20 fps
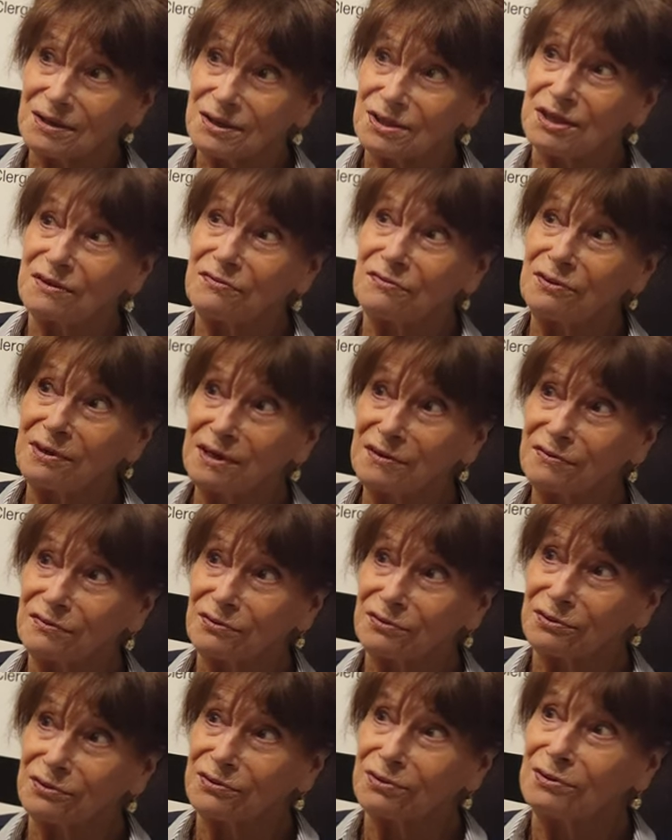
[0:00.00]
J'ai vu les
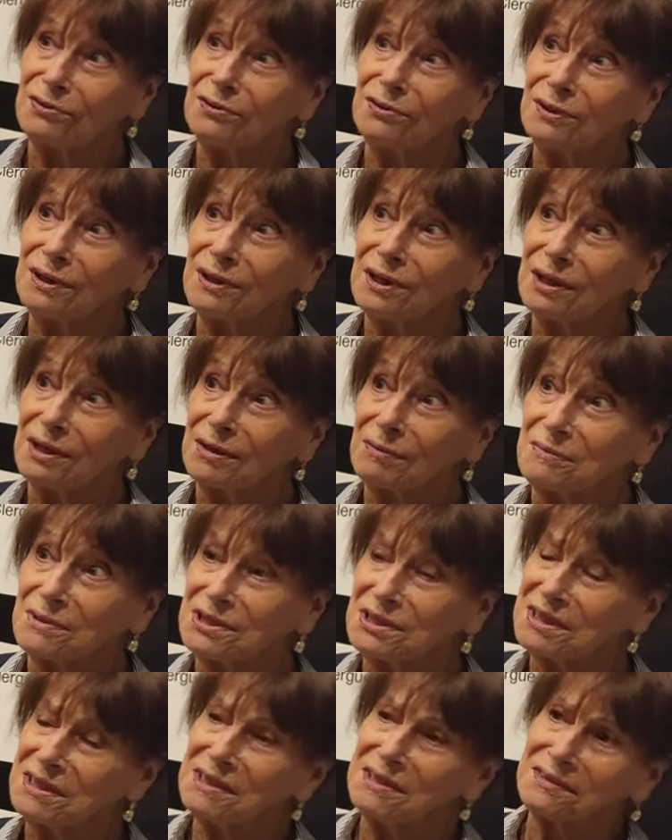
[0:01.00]
photos,
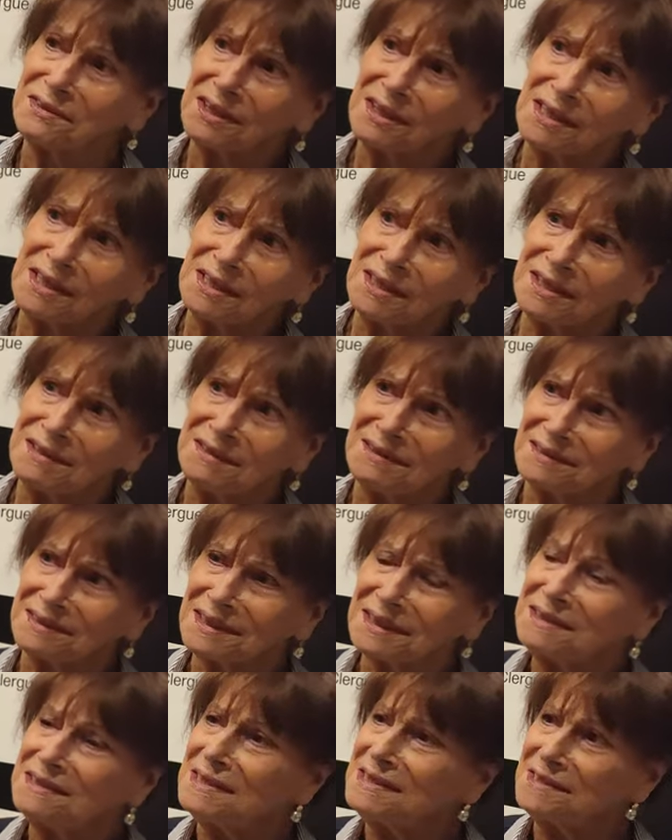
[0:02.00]
mais j'étais très,
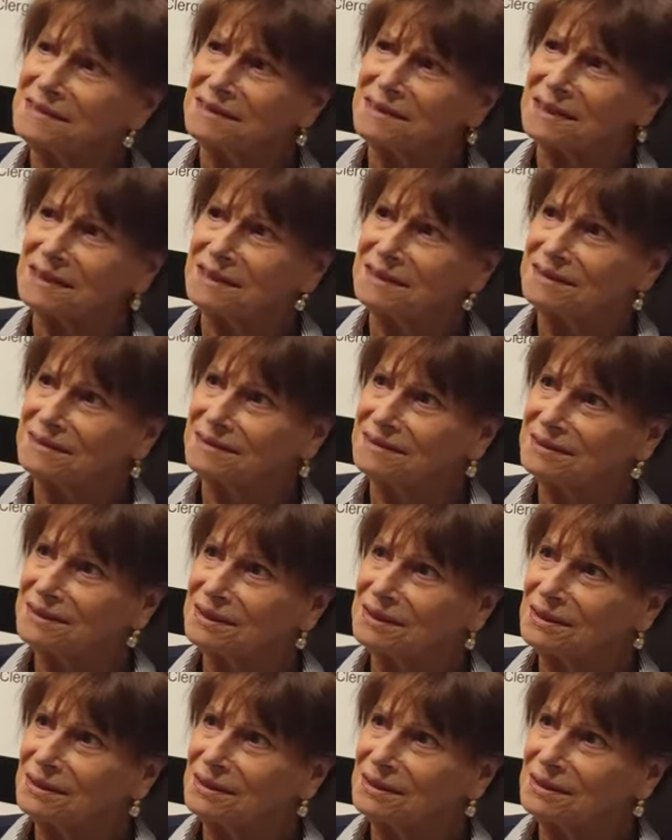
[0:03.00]
très discrète